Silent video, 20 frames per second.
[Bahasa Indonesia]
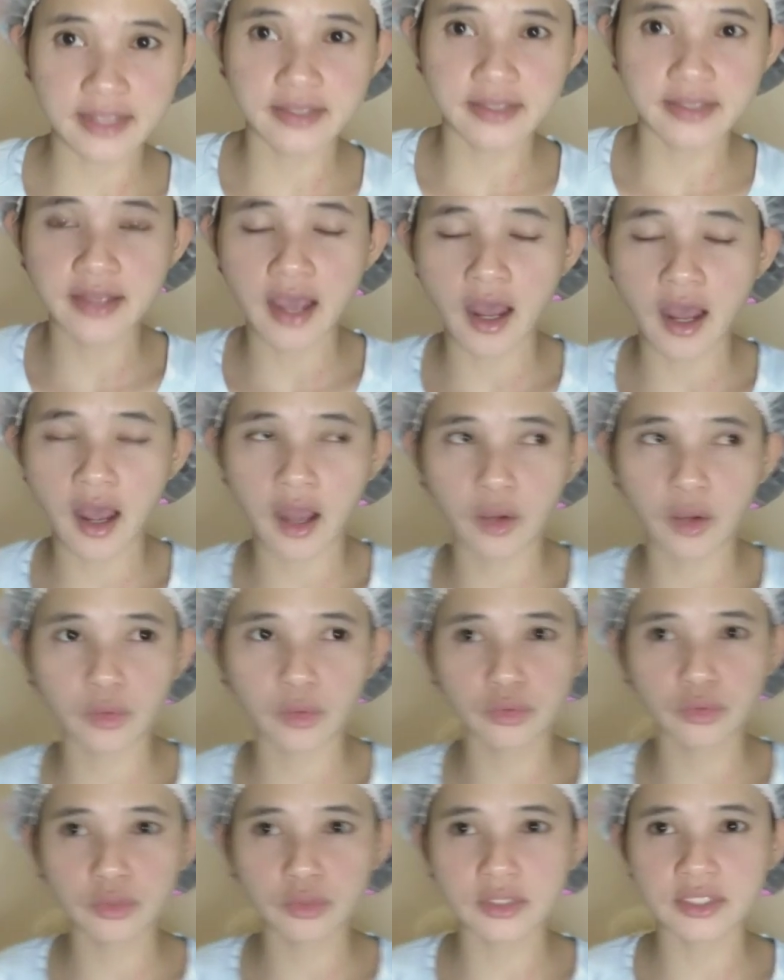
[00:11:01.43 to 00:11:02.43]
jadi
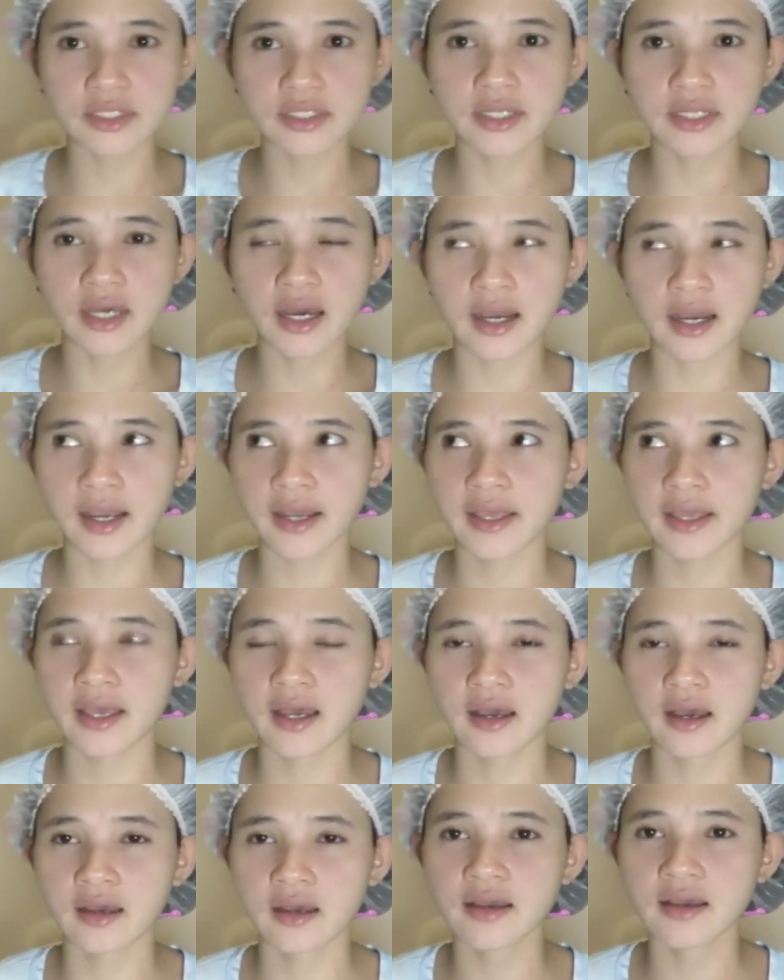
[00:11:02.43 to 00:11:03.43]
aku tidak
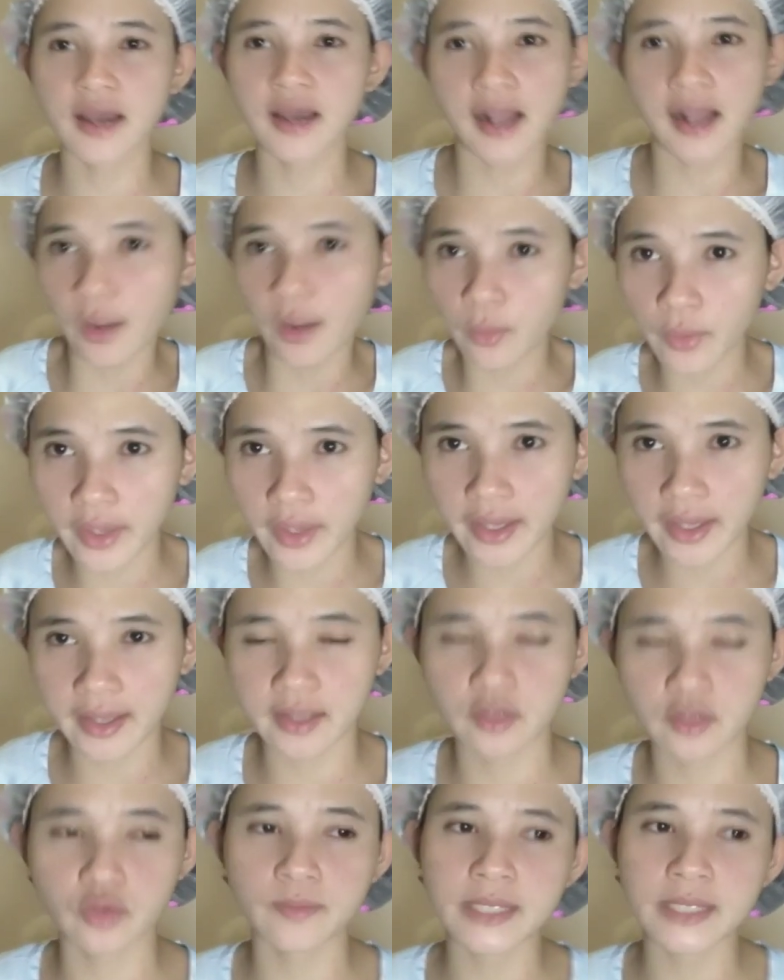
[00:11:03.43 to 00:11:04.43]
kayak nggak KW kayak
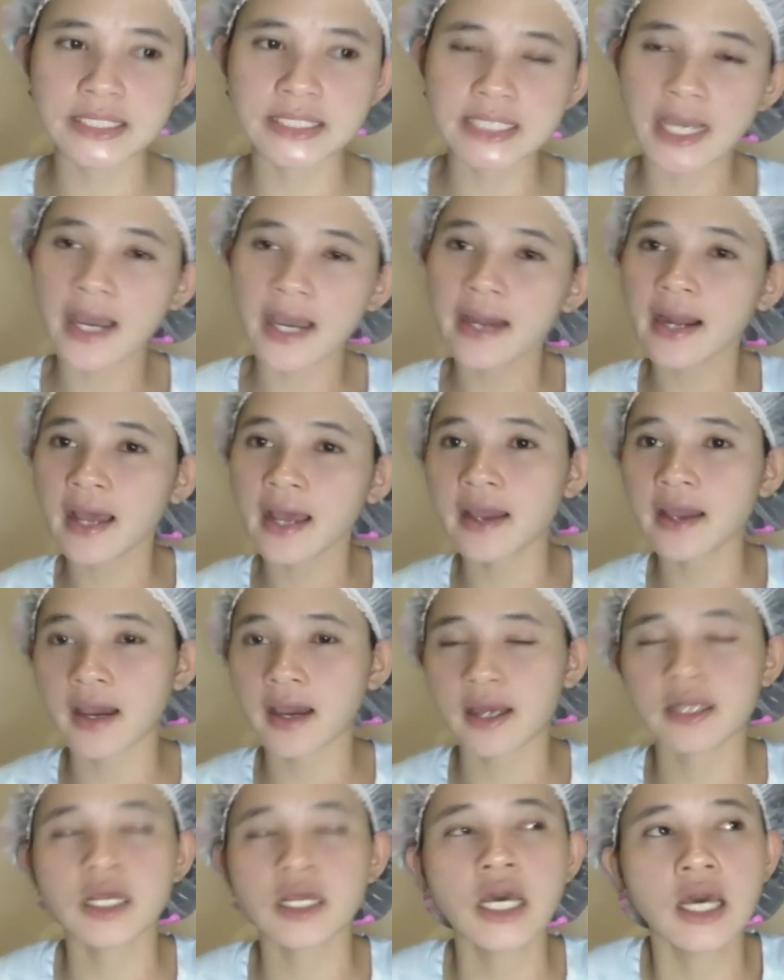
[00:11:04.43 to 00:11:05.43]
gitu biasanya kan ada
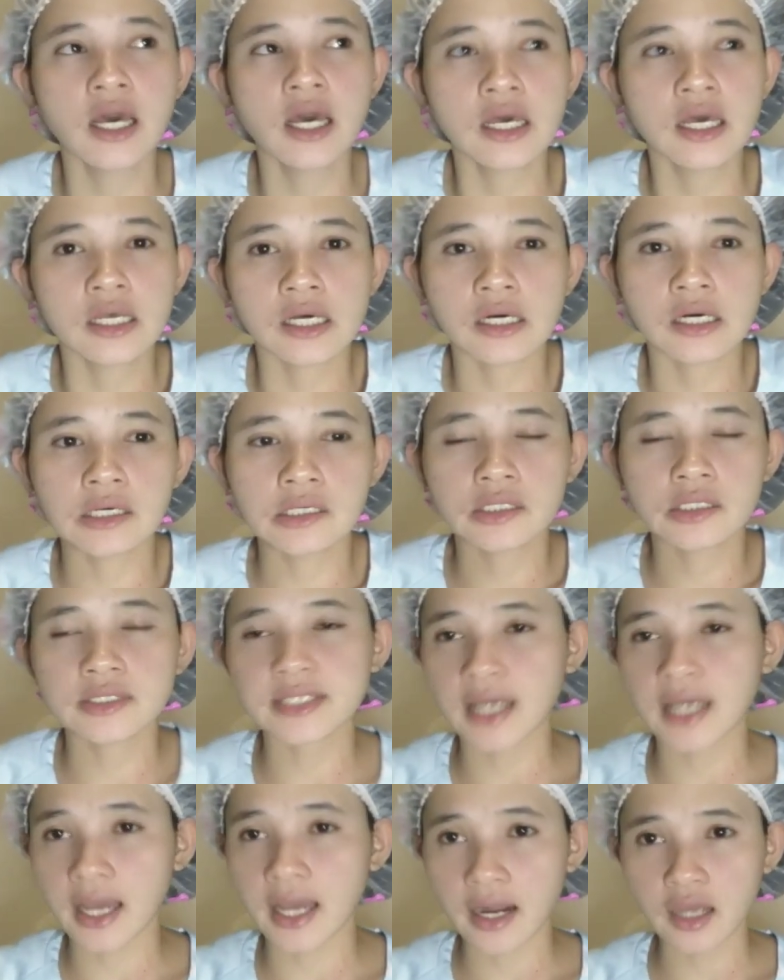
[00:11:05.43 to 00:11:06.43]
kan uh,
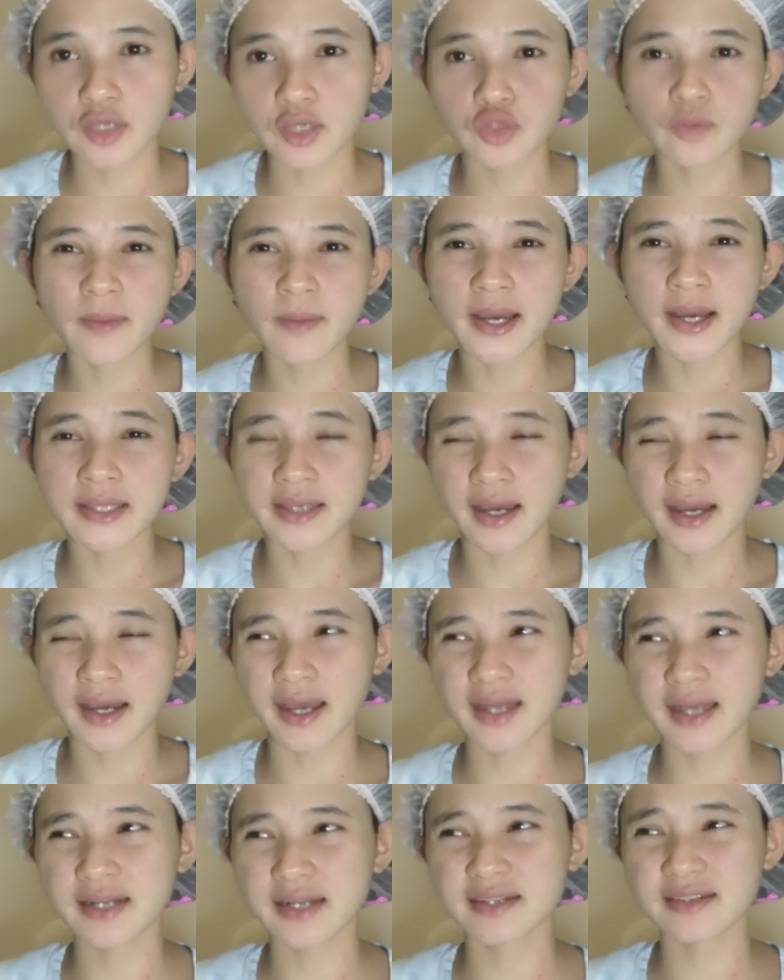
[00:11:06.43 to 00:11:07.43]
sekarang gitu banyak
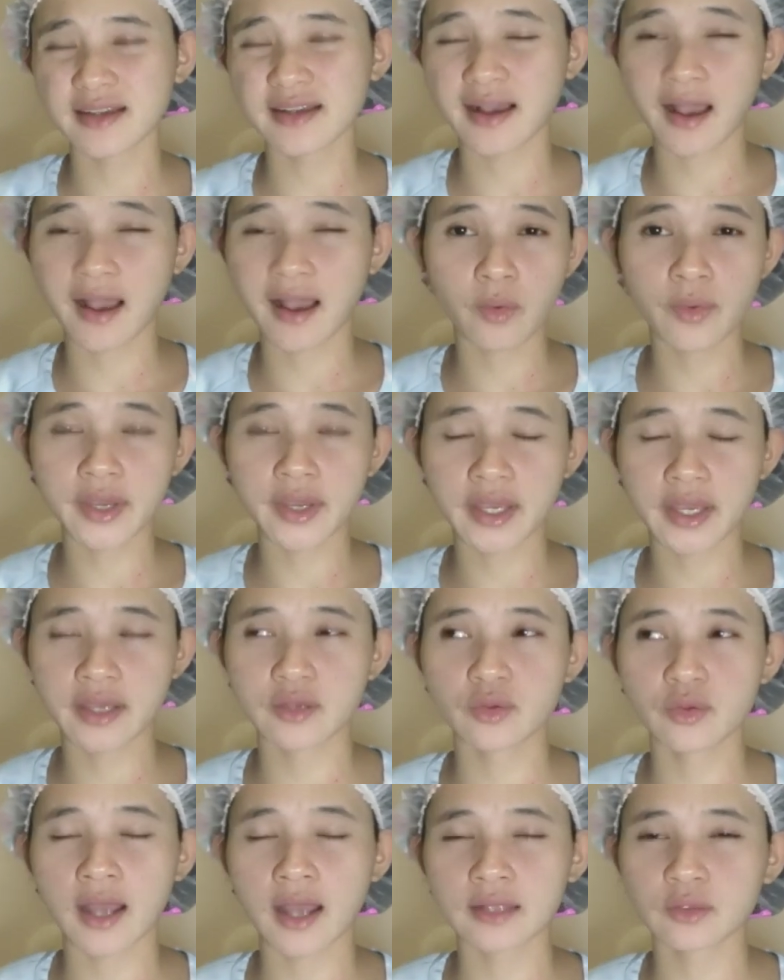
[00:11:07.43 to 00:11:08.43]
kan KW kayak
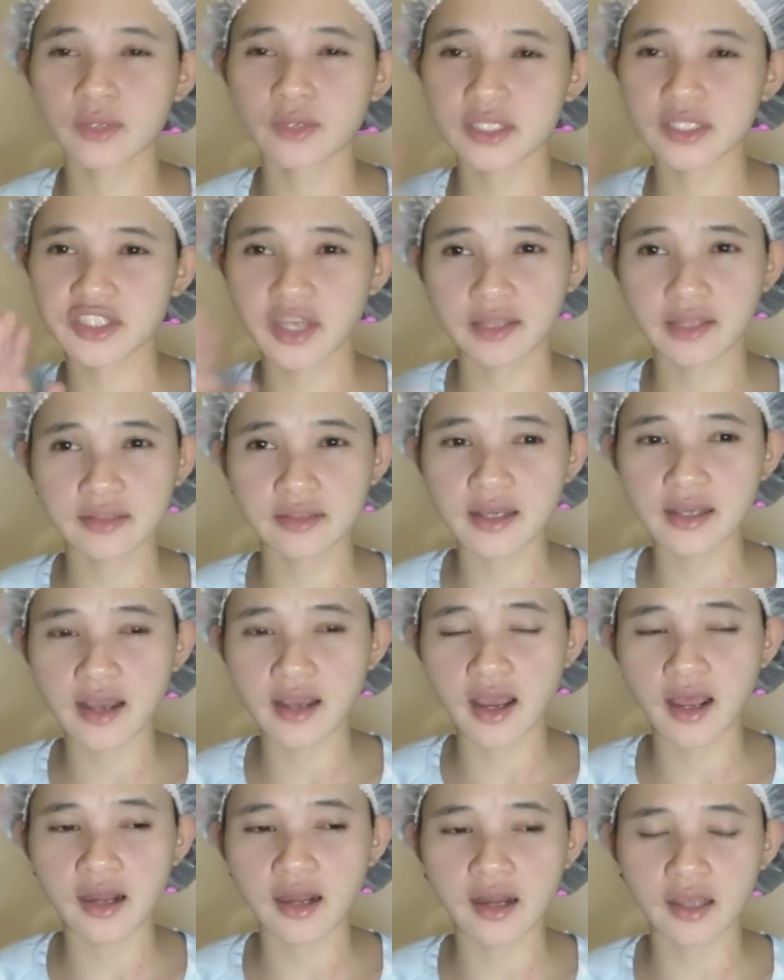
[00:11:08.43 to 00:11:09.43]
gitu atau
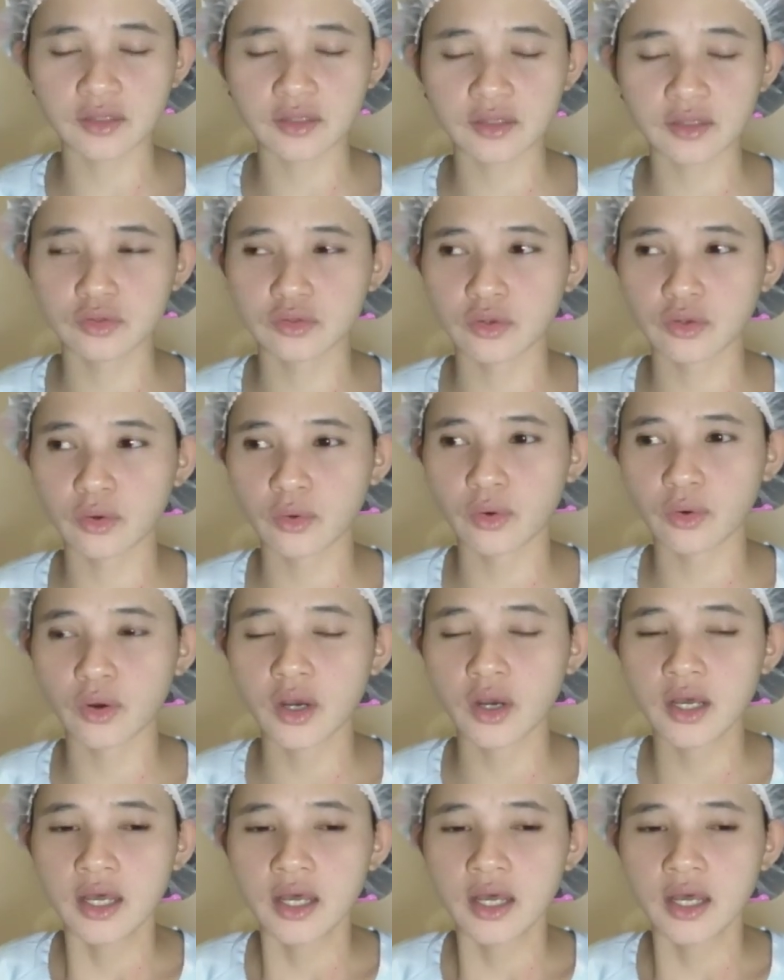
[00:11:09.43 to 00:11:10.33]
kecantikan atau